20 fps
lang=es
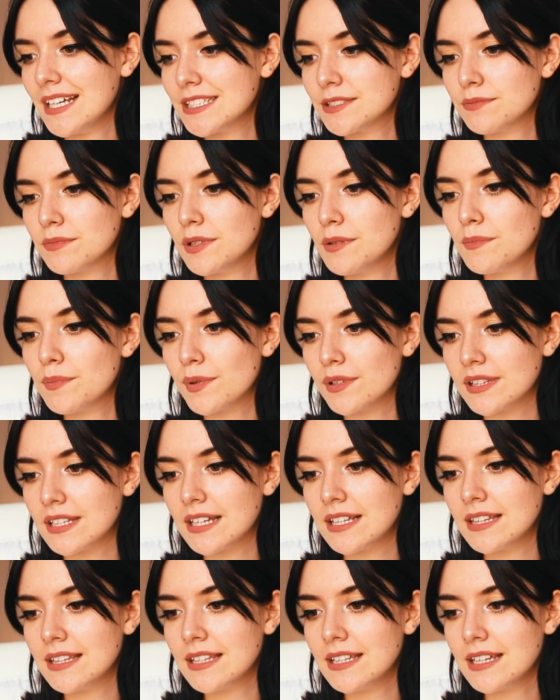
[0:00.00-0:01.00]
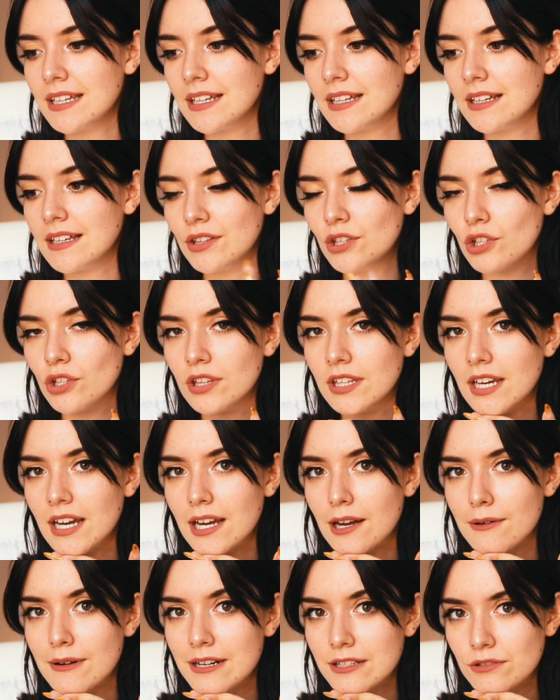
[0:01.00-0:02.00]
es muy importante dónde
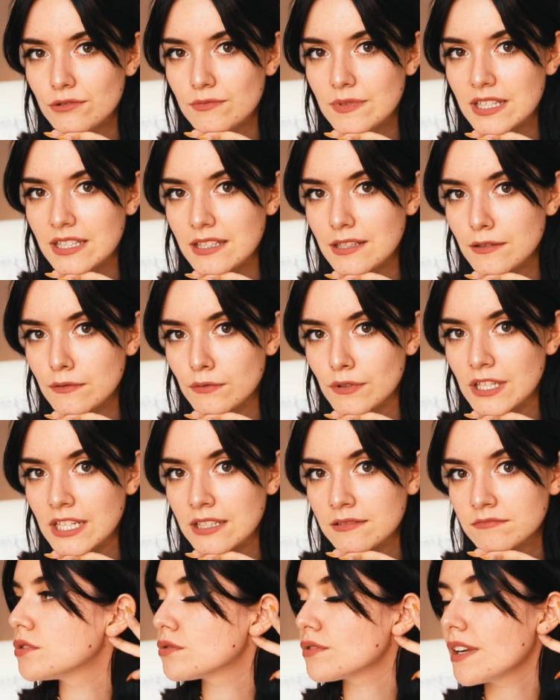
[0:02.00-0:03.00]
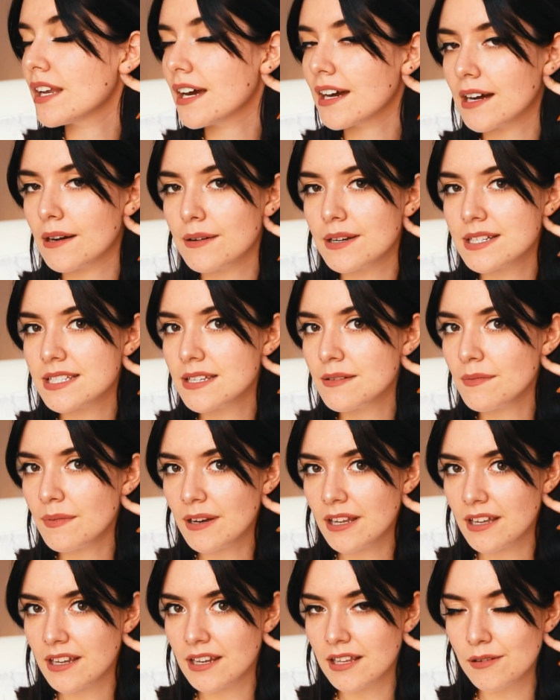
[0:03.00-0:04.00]
acabar tu mandíbula. Suele acabar
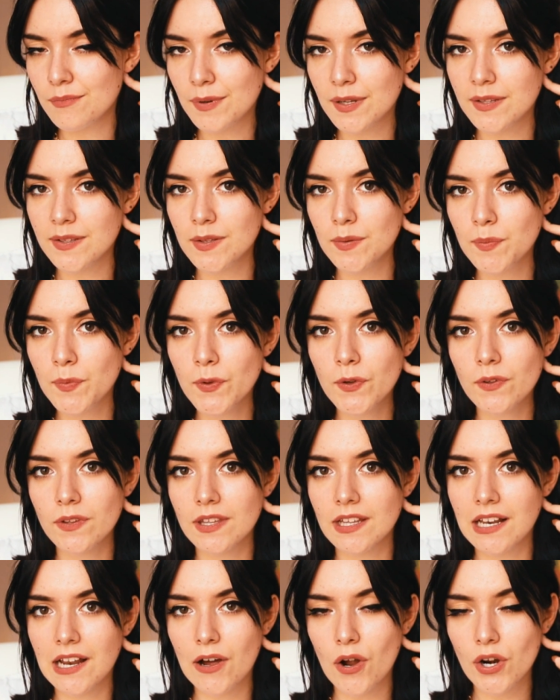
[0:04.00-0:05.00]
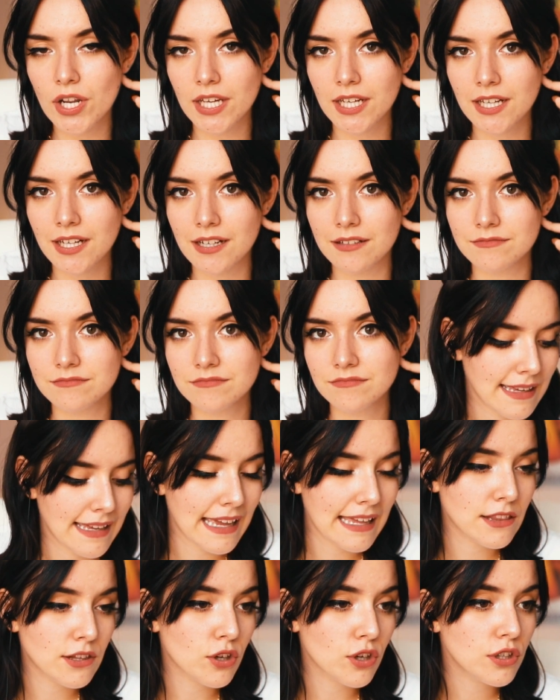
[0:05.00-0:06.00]
siempre en el principio de la oreja.
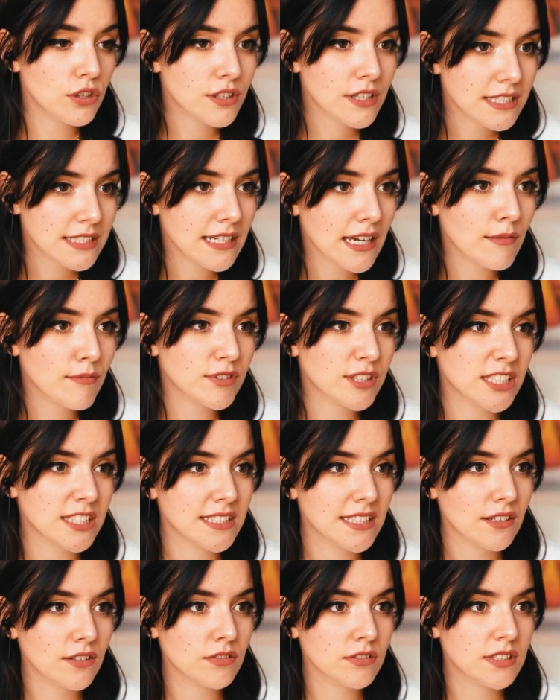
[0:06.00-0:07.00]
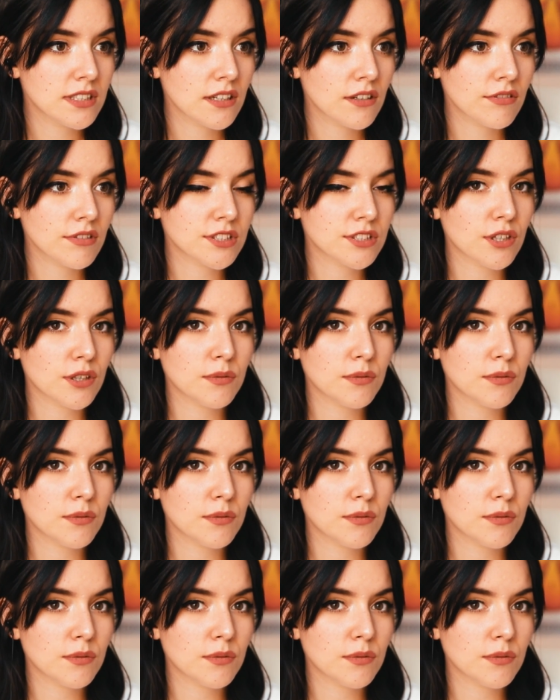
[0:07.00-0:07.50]
Que todos los que sabemos este consejo es